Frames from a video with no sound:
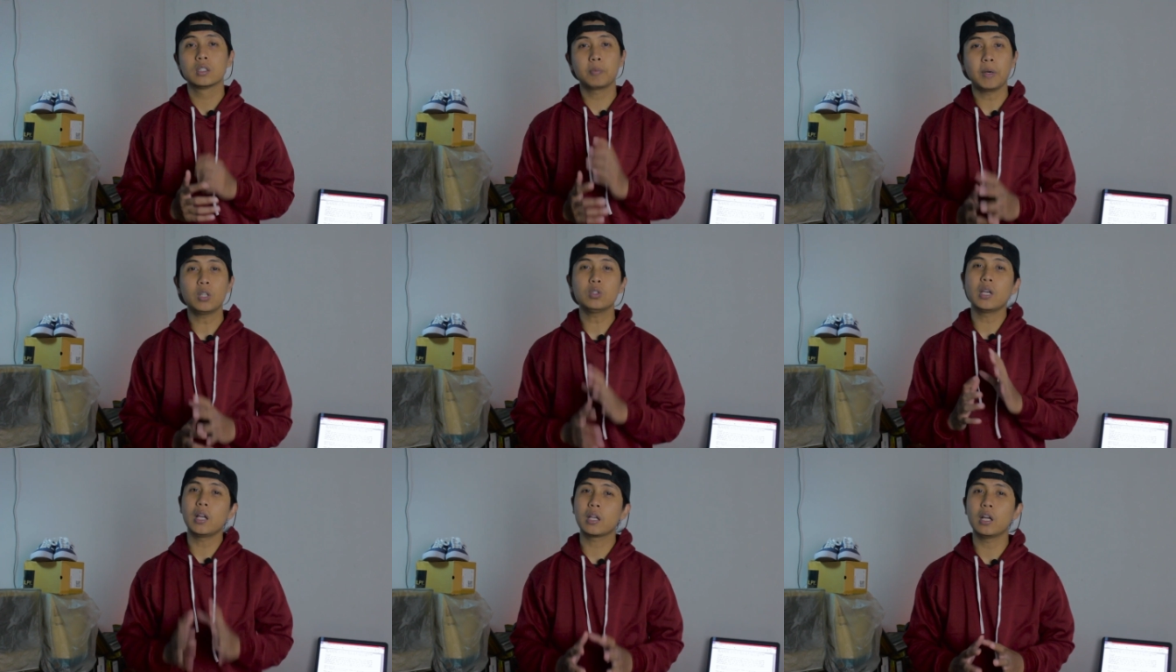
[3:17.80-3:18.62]
Sepatu
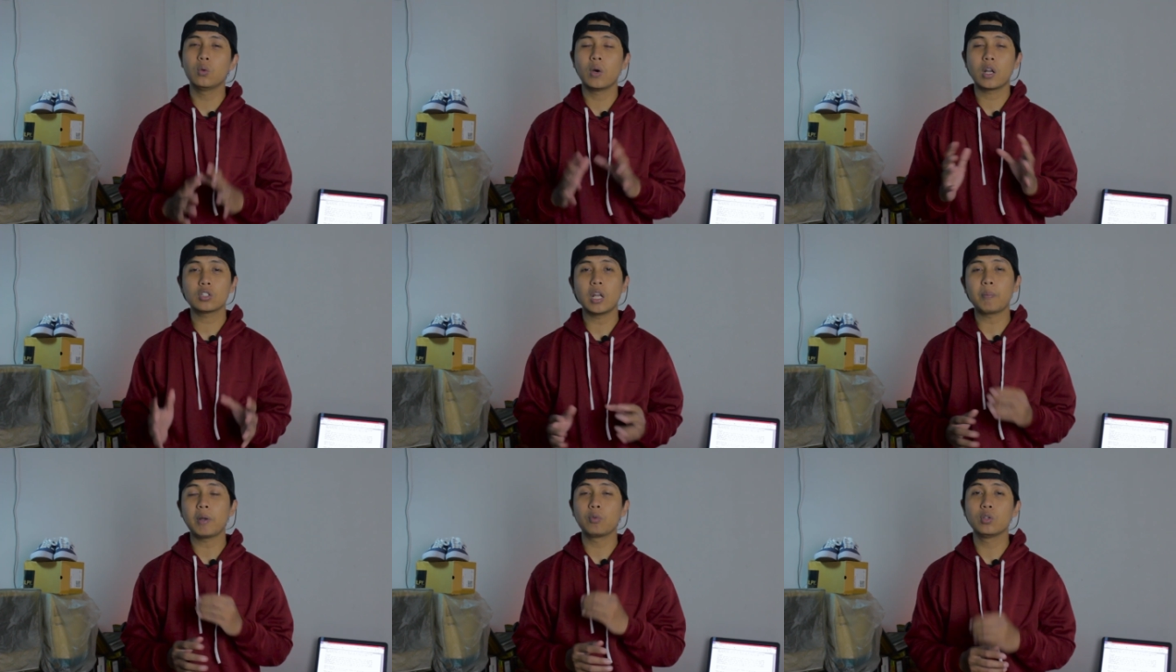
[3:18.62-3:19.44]
seharga
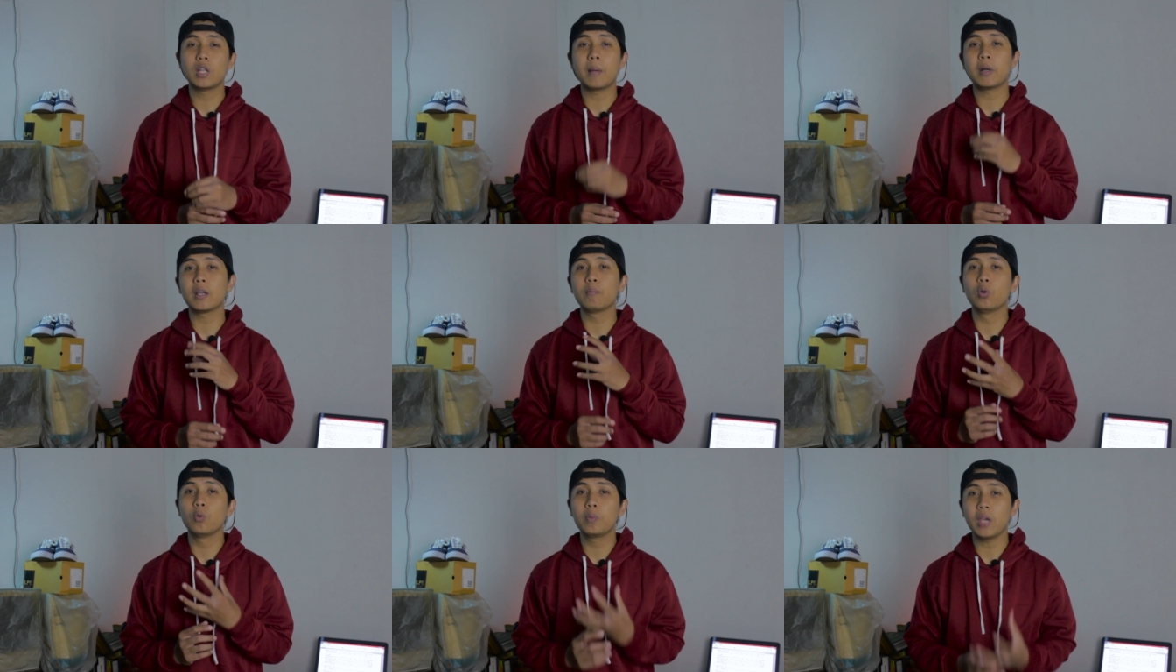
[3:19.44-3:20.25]

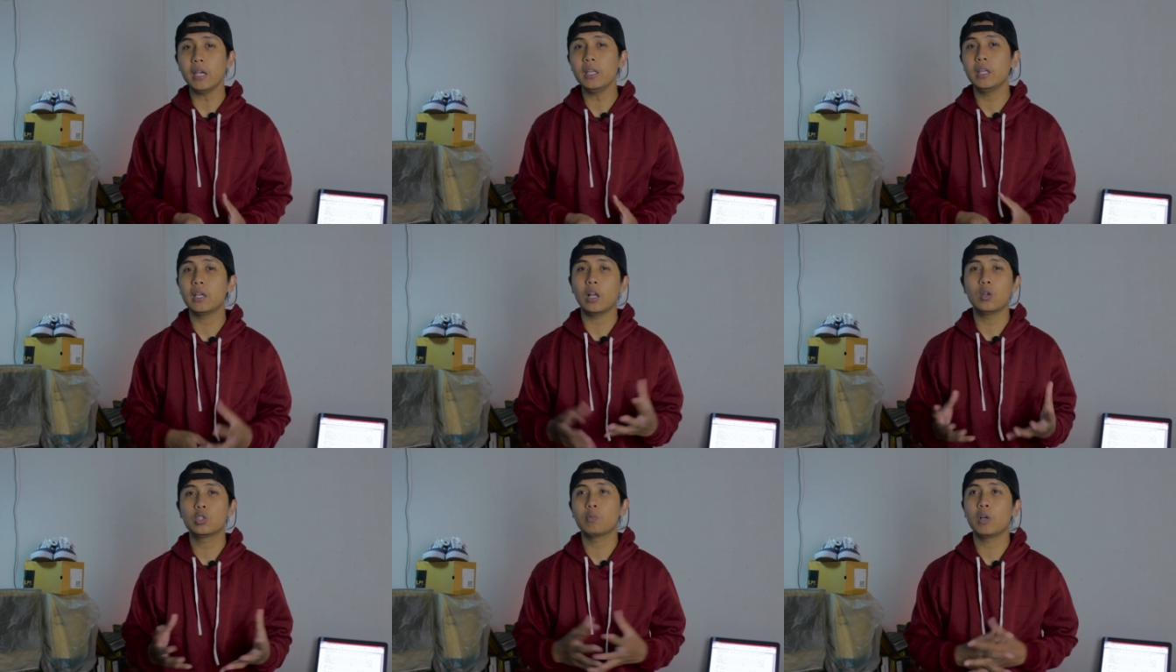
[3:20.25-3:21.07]
Rp288.000 ini
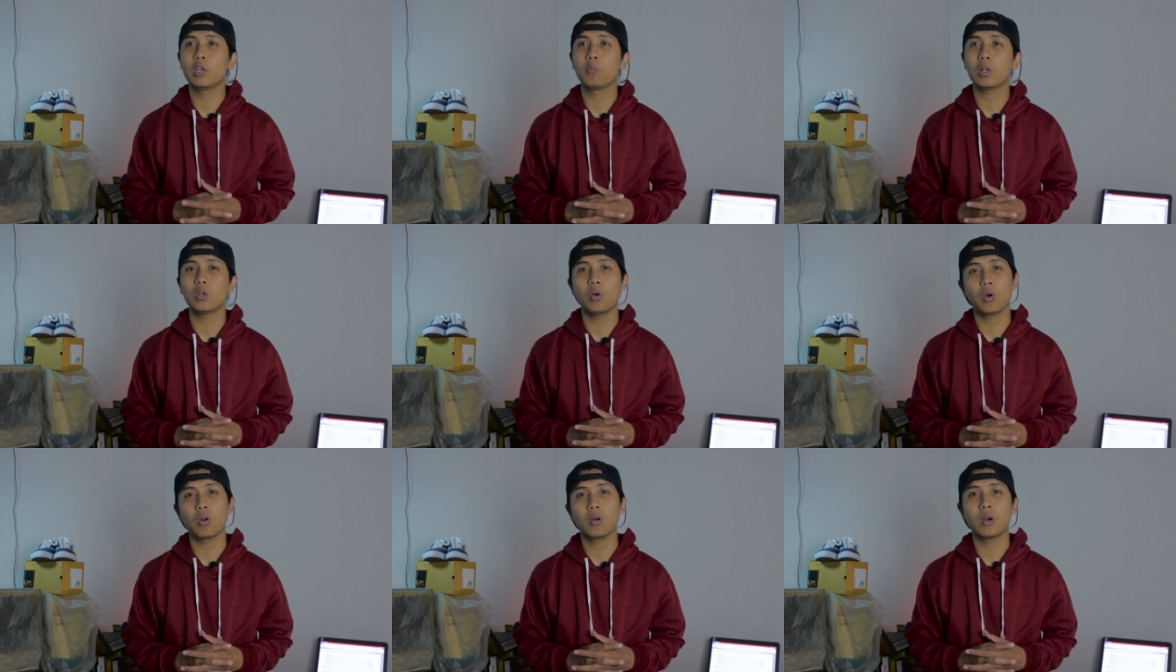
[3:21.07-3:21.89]
kalau cuma dibuat
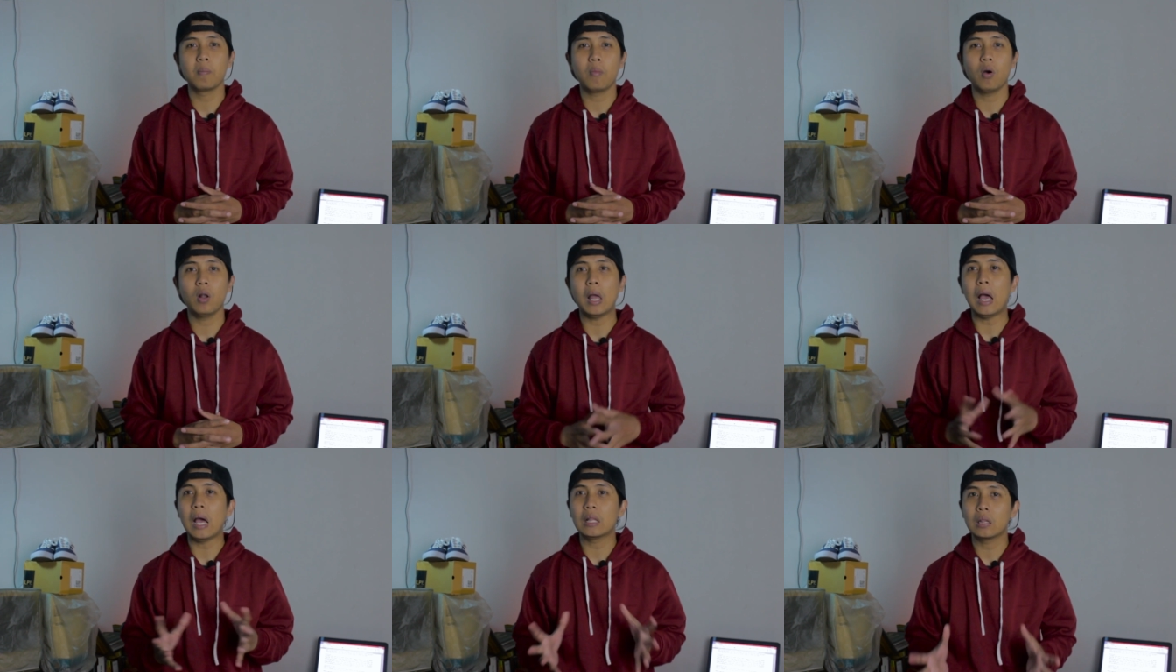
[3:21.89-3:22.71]
nongkrong ke mall
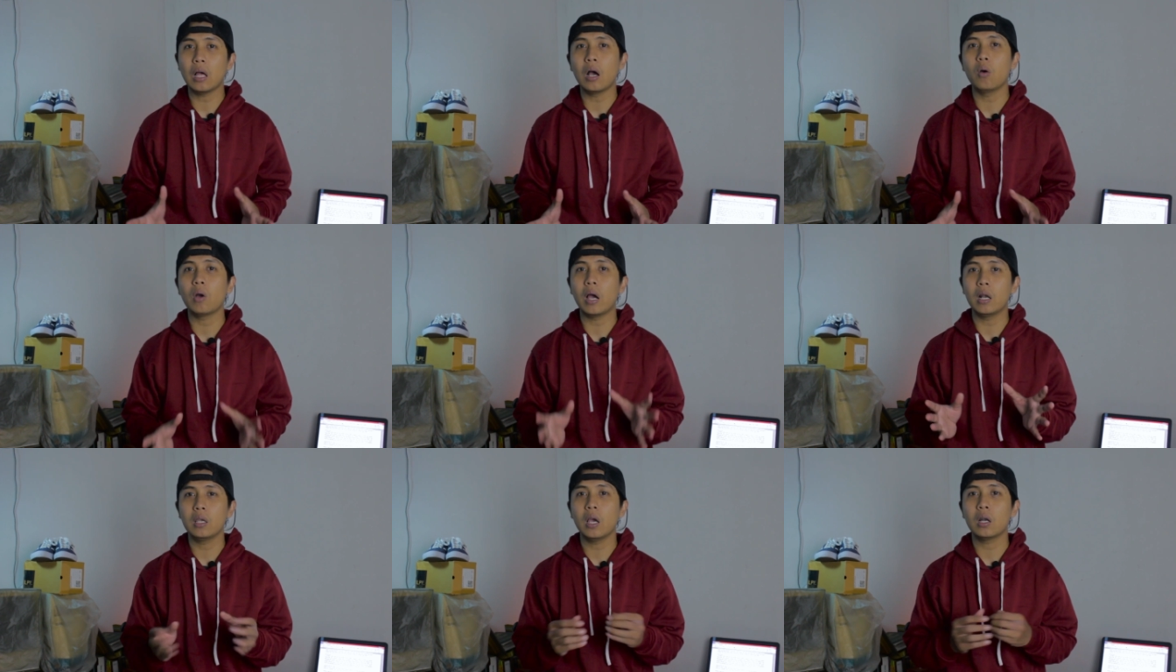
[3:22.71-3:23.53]
atau
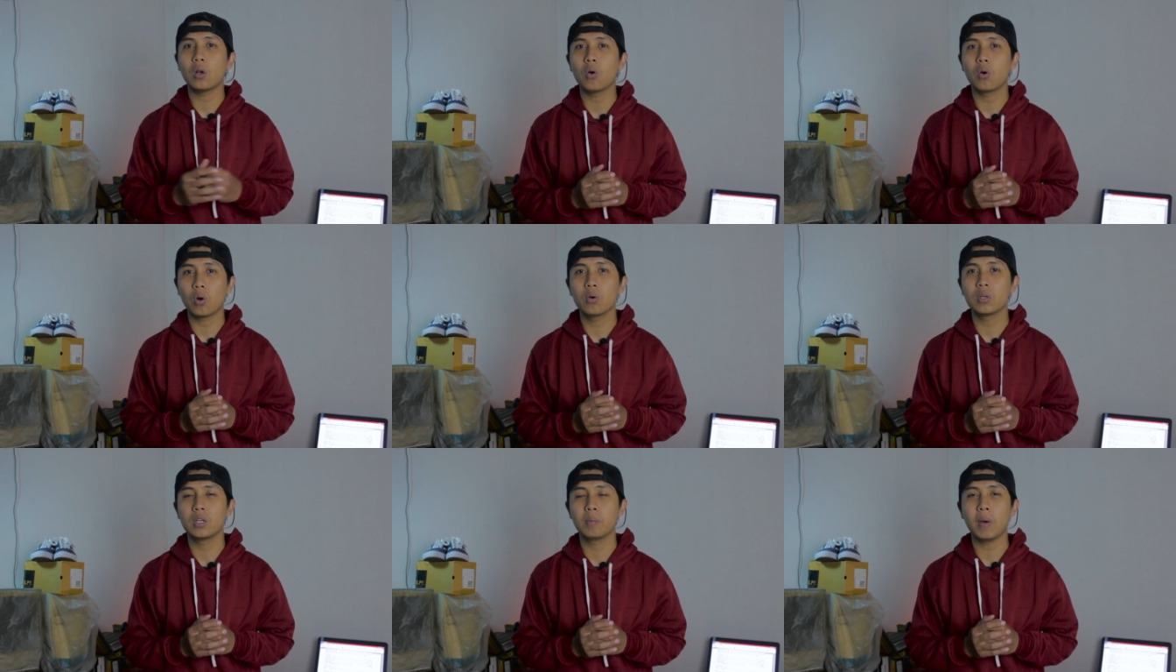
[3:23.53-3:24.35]
kalian
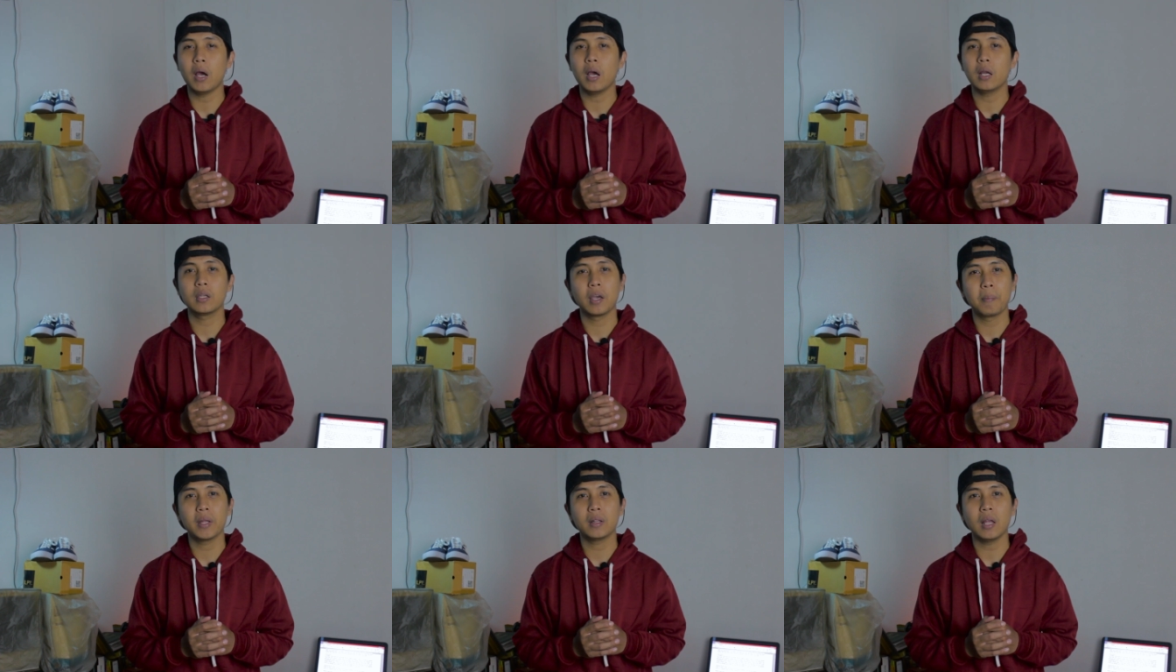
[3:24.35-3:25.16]
nongkrong di depan
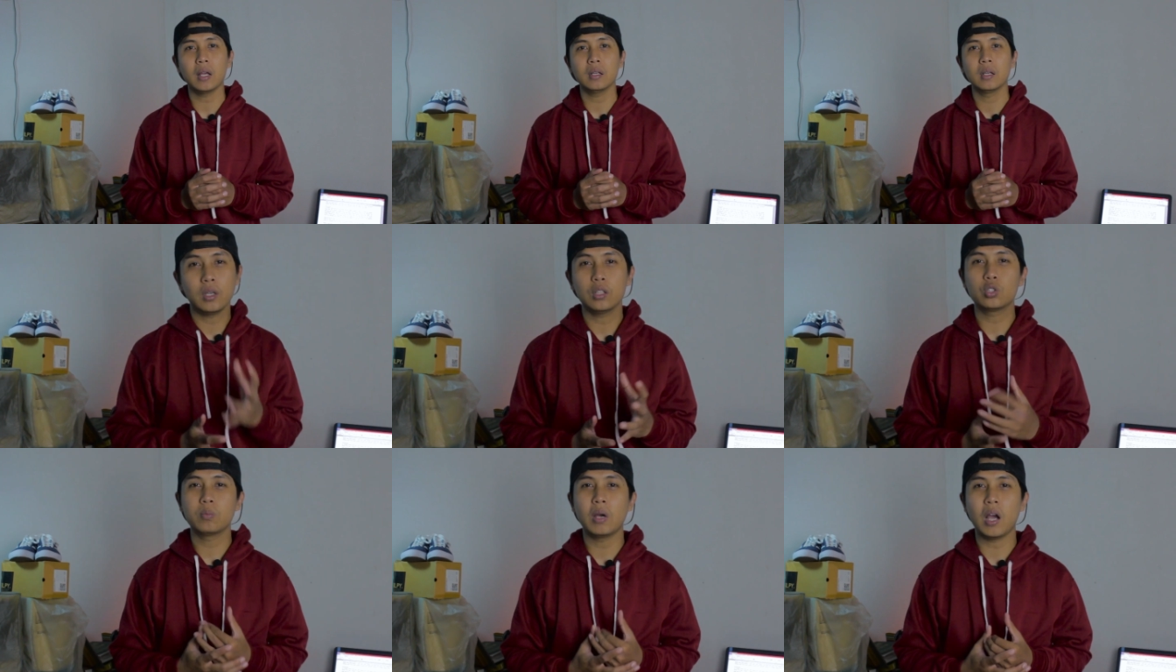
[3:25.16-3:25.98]
gebetan yang
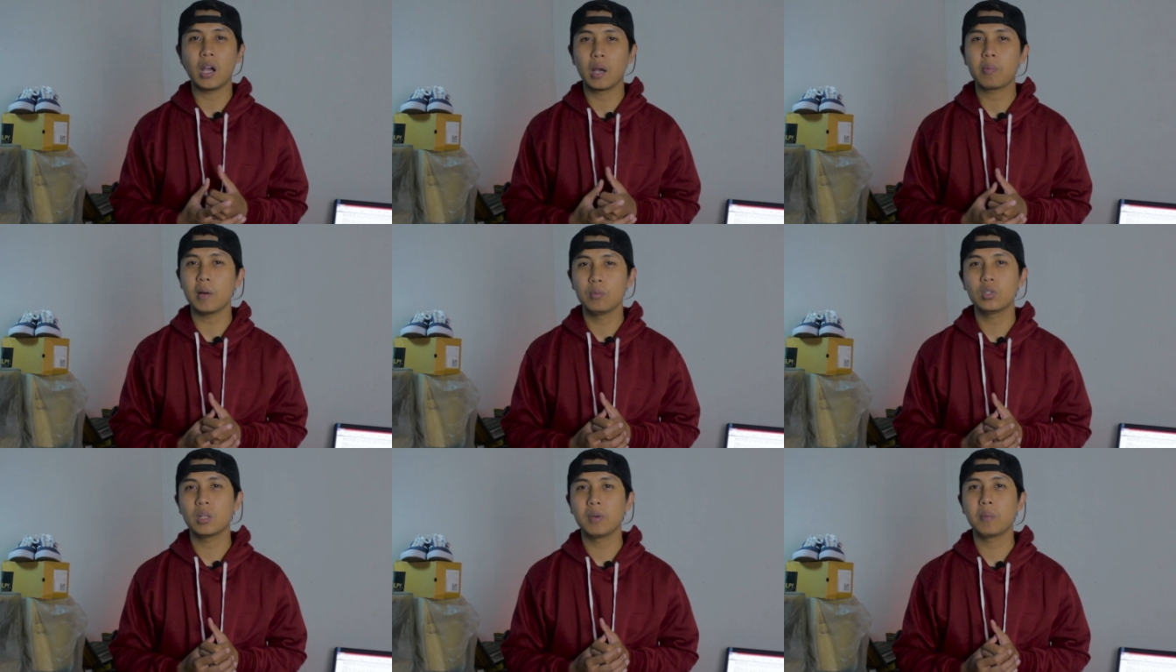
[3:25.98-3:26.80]
cuma nganggep
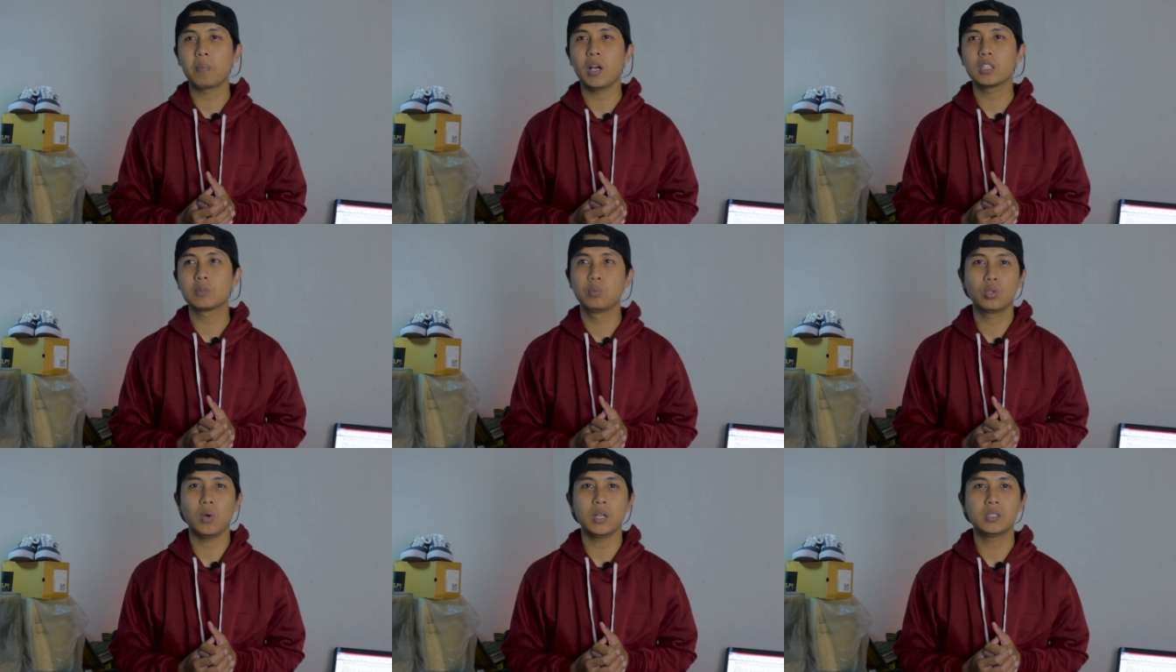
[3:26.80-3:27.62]
kamu temen pas
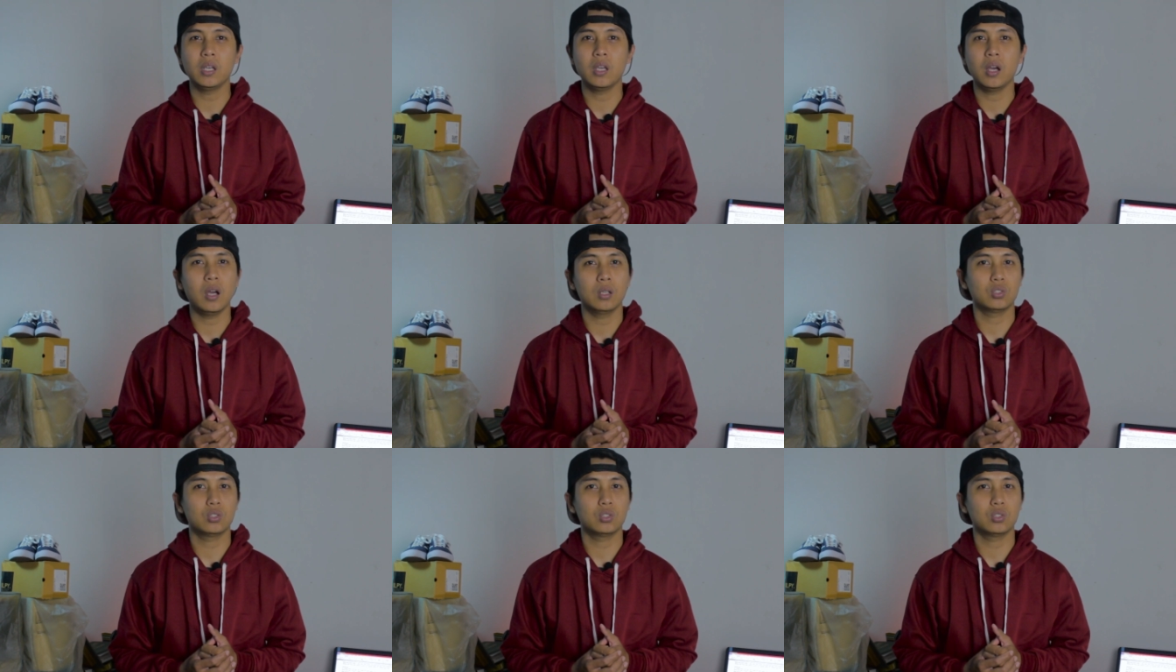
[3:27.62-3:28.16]
butuh aja ya